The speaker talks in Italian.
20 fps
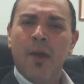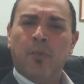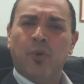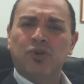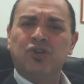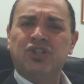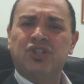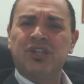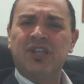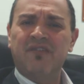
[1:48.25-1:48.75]

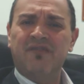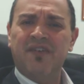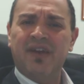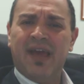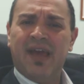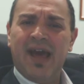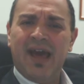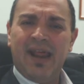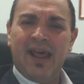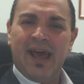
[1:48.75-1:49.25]
Può
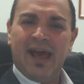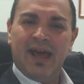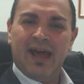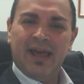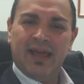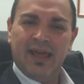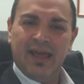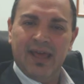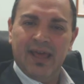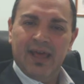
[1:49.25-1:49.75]
significare
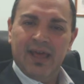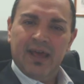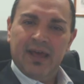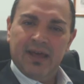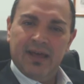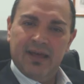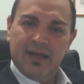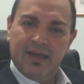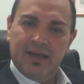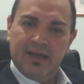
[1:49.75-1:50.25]

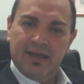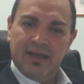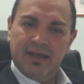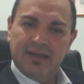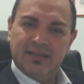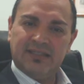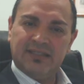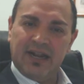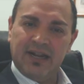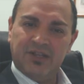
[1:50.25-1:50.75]
anche
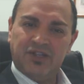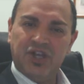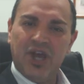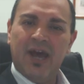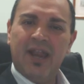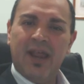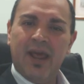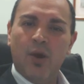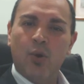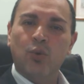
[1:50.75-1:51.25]
eh,
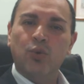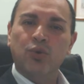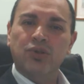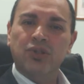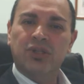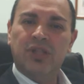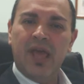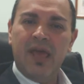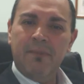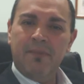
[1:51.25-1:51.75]
stracciare
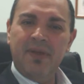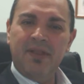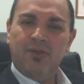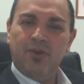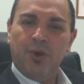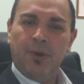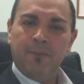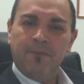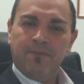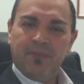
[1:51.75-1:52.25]
un
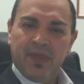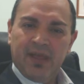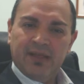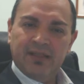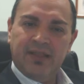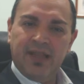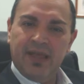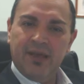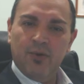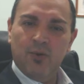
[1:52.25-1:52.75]
debito
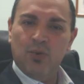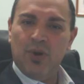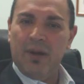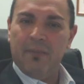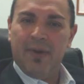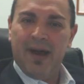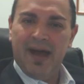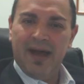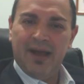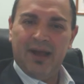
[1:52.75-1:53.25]
di
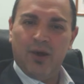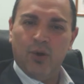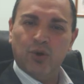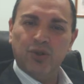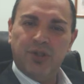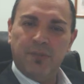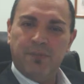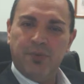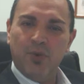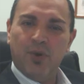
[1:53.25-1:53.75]
una banca
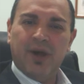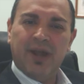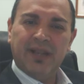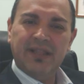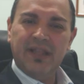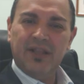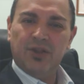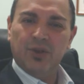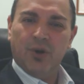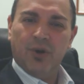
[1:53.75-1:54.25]
o di più
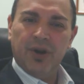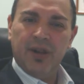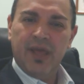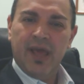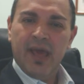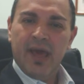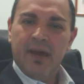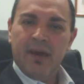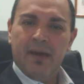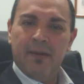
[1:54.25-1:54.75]

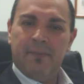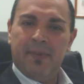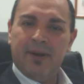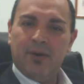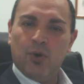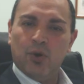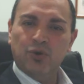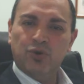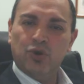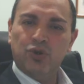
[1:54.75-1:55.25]
creditori eh,
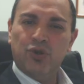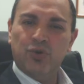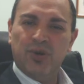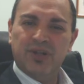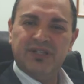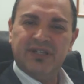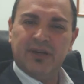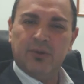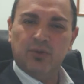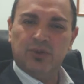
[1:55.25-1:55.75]
per conto di
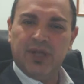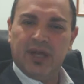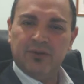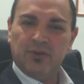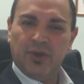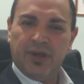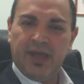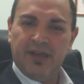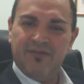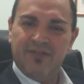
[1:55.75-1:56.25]
un
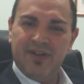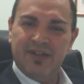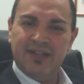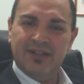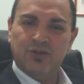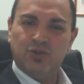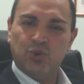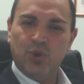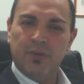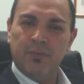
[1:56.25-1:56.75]
esecutato che vede
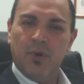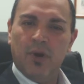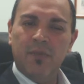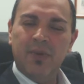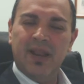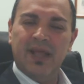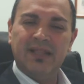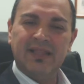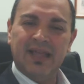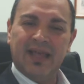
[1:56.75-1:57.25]
il suo
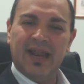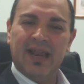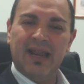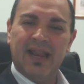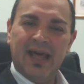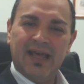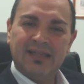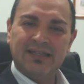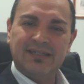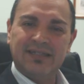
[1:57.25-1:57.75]
immobile andare
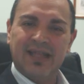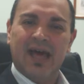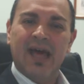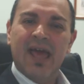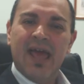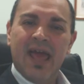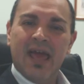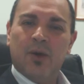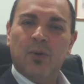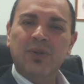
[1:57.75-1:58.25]
all'asta
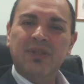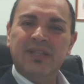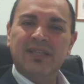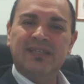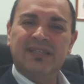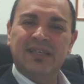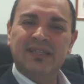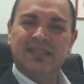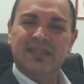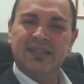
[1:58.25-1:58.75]
e quindi
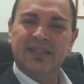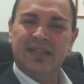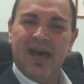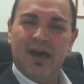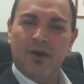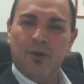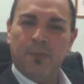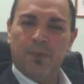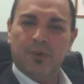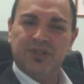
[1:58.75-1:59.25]
senza
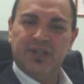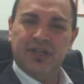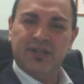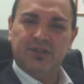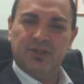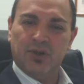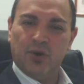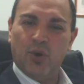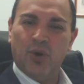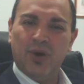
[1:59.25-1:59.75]
denaro
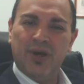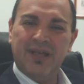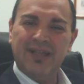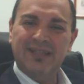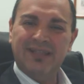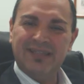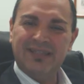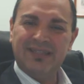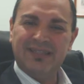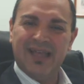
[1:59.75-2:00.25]
potertelo
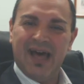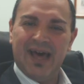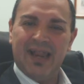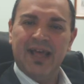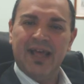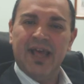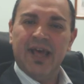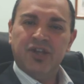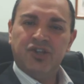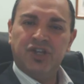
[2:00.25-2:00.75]

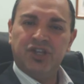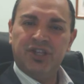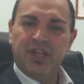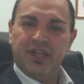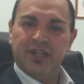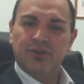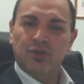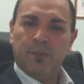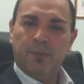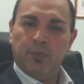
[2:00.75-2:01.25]
intestare
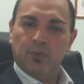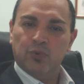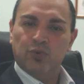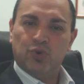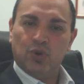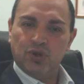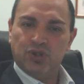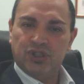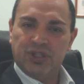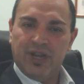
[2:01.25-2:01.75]
cedendo
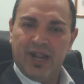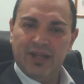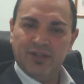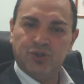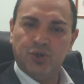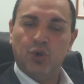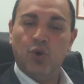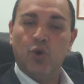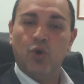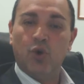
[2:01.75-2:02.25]
appunto lo
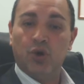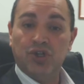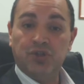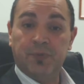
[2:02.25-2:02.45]
straccio con